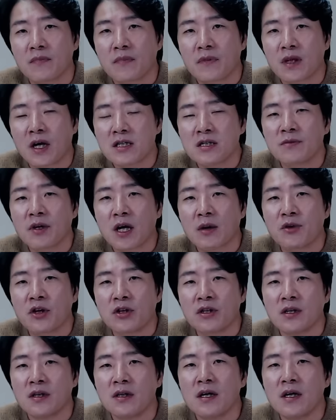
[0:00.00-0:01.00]
다시
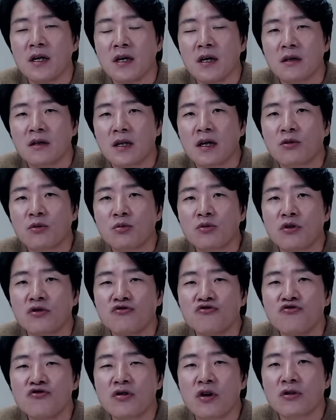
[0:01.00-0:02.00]
말하면은
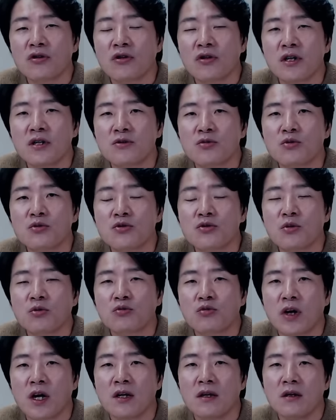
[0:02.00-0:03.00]
대통령 윤석열이
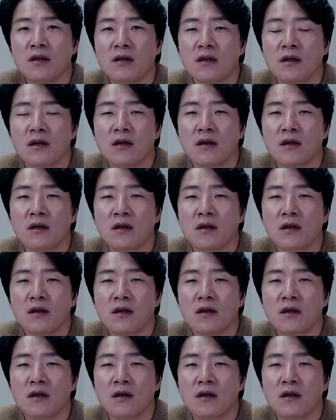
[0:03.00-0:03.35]
소속된